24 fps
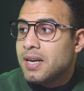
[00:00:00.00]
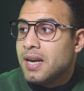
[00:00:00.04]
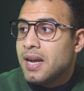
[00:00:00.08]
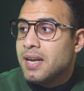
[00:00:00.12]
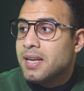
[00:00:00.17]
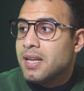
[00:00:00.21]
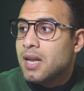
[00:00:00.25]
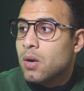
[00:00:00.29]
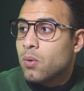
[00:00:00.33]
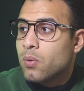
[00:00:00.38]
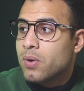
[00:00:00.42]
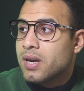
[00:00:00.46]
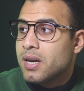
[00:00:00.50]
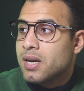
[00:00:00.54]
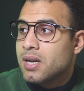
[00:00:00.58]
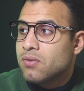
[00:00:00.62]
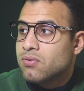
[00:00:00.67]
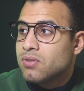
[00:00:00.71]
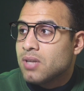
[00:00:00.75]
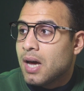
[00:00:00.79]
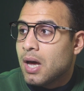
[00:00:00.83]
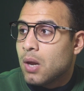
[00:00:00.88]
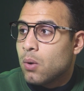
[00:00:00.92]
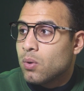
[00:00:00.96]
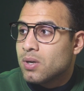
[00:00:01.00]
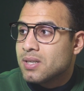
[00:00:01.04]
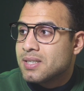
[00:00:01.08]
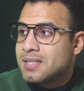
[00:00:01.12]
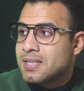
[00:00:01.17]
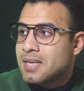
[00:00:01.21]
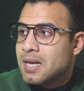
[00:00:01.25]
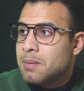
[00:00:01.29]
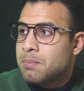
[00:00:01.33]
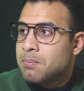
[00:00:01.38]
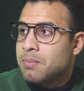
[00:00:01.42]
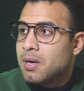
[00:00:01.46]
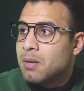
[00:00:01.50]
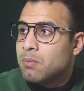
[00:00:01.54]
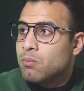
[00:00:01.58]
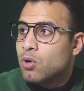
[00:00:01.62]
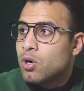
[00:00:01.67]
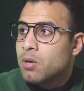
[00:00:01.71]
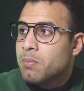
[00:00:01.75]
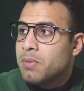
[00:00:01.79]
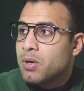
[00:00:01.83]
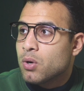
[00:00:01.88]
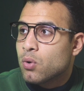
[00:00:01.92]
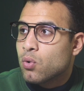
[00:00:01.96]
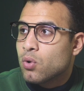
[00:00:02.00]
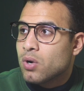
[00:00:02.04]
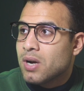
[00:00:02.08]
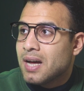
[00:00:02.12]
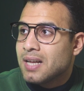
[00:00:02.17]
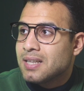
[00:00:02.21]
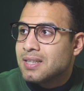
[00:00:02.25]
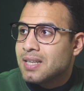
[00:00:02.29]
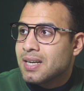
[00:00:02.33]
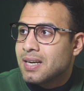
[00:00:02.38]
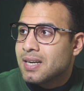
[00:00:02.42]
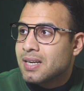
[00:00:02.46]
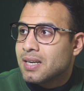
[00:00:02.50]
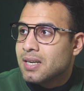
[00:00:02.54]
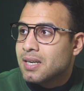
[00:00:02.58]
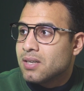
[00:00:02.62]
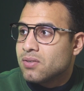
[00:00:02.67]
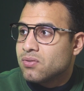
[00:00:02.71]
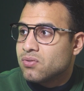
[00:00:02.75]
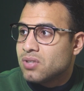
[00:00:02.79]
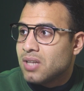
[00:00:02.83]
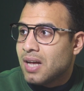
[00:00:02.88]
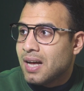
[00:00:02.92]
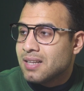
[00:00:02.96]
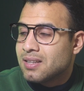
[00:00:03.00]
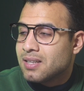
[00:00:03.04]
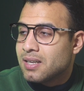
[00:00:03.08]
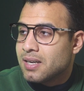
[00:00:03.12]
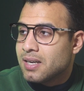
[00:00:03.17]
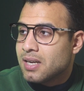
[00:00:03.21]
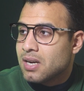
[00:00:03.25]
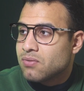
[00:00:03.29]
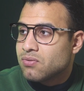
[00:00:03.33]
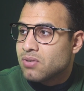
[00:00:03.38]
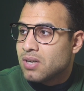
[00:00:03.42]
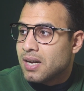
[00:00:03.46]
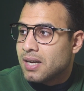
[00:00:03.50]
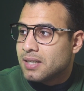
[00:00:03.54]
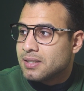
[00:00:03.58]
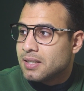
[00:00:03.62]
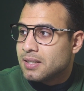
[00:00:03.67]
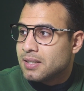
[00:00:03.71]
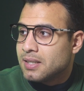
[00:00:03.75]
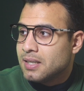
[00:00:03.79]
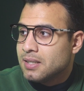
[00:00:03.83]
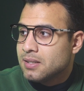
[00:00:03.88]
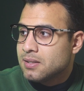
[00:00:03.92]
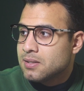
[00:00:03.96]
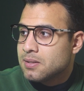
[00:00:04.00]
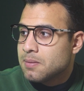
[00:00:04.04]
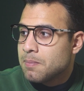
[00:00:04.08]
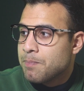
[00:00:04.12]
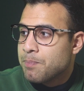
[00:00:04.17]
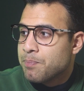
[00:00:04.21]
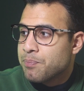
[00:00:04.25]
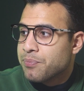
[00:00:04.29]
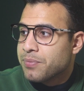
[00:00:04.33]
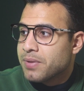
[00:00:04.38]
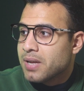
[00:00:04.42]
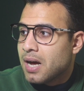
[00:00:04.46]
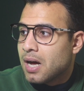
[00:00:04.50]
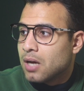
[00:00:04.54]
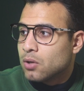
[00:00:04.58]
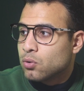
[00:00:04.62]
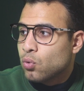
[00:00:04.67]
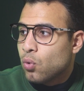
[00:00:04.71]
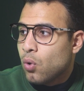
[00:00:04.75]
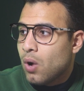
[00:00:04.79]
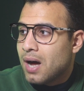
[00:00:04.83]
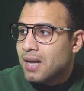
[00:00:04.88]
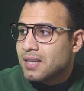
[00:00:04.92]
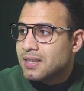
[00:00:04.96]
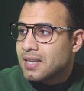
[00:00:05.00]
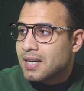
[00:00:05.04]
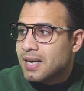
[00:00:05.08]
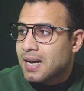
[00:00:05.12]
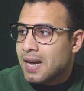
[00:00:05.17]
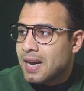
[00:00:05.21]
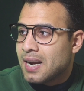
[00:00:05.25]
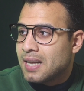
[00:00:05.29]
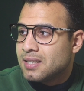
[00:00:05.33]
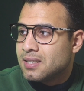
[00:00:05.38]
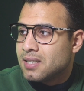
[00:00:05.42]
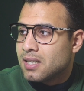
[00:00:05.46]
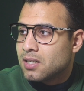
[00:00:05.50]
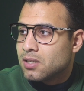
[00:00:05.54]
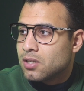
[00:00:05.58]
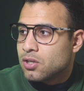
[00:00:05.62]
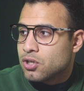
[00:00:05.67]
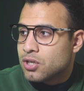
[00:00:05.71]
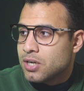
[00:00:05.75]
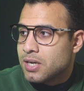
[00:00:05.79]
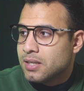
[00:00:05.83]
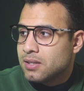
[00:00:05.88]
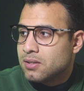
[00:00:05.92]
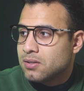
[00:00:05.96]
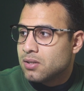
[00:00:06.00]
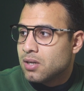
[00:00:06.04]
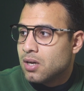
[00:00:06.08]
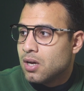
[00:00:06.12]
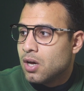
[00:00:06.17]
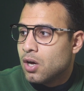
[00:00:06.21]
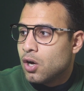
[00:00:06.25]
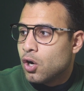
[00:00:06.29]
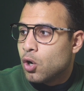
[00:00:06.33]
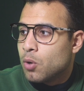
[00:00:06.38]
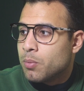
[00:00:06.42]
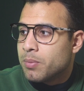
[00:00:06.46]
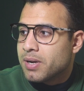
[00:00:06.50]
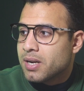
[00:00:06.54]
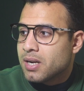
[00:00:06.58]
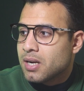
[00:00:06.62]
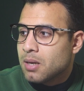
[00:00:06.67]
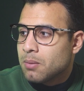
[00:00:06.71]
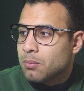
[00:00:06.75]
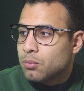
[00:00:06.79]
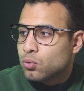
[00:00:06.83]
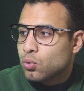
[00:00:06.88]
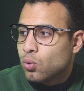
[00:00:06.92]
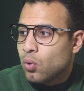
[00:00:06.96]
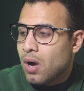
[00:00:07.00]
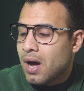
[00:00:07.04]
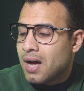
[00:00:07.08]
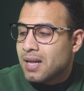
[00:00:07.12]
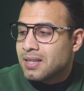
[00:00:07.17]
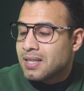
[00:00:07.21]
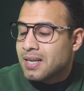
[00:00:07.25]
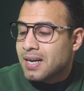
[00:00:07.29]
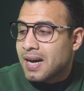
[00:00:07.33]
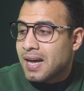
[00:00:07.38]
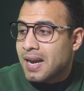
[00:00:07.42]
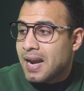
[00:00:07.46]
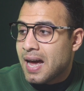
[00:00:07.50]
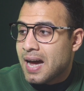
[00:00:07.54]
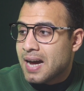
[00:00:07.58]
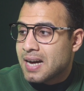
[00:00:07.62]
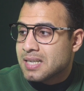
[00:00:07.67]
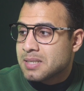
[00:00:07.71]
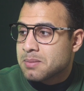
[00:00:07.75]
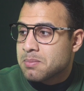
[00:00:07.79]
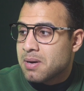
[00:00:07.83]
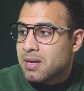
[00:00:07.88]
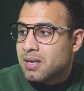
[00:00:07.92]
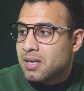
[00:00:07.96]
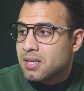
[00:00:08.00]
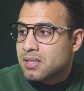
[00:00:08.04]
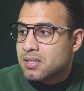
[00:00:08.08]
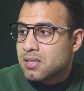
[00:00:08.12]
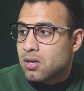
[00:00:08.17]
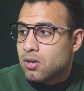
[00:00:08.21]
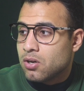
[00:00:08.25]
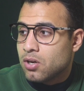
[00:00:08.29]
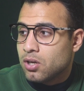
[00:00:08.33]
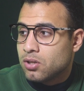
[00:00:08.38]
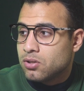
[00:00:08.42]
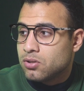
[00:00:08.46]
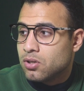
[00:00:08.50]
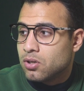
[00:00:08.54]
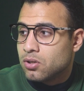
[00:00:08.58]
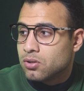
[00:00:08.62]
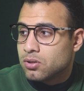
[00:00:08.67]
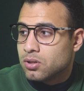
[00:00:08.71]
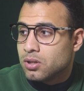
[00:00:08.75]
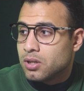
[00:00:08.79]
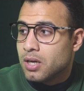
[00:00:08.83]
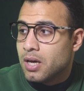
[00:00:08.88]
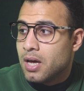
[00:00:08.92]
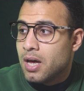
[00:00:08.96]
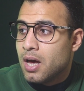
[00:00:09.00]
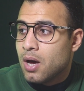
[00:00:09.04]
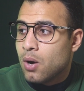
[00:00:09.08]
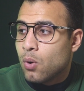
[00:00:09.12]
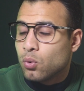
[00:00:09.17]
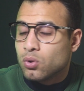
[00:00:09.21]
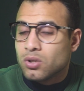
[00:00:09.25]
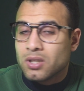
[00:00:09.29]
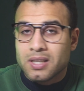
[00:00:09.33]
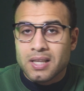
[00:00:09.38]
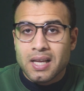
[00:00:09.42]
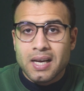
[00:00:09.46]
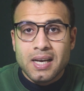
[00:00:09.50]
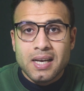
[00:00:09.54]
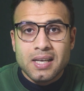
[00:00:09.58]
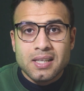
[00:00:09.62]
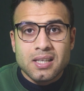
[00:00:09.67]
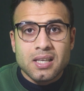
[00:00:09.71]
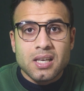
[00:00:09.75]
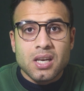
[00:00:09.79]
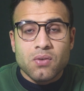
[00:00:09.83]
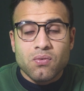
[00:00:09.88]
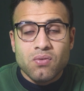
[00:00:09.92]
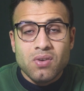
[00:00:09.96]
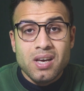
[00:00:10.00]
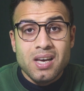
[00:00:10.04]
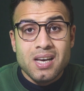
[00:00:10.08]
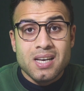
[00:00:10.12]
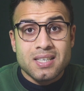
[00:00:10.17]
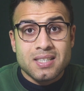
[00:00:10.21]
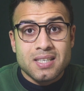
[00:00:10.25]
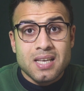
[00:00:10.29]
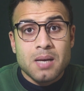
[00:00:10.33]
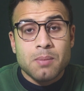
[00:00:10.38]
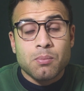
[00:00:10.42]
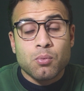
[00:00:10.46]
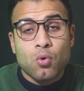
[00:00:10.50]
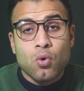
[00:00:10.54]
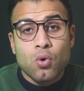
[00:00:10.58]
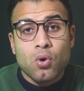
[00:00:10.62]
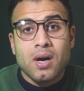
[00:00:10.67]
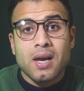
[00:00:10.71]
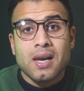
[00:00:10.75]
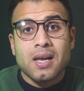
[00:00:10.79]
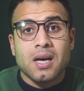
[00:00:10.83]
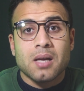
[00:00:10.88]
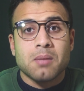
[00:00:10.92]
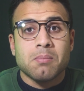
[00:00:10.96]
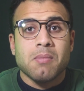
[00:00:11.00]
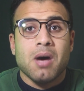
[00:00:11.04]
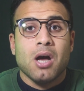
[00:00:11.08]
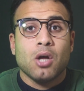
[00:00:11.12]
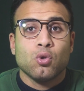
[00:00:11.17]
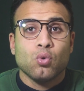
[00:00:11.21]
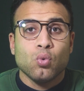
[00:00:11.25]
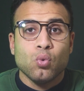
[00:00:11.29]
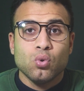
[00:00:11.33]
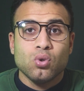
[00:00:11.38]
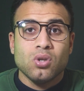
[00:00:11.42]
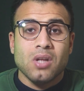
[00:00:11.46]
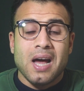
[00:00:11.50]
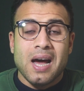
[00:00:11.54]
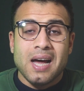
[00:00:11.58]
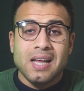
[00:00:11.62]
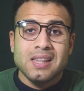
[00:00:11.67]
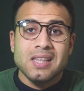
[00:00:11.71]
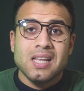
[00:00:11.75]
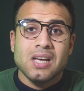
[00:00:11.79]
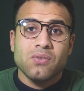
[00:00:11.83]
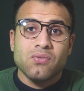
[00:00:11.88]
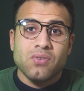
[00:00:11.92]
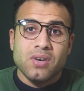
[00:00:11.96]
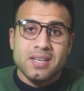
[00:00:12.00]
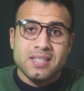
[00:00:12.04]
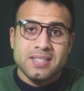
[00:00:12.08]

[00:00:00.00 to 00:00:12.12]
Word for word: ان احنا لو جينا نفتح الواتساب المهم يكون عندك في تحت هنا في الاعدادات هتروح عندك على الدردشات ومن هنا بتروح عندك على حاجه اسمها النسخ الاحتياطي وتتاكد ان في حساب جوجل كان محطوط عندك في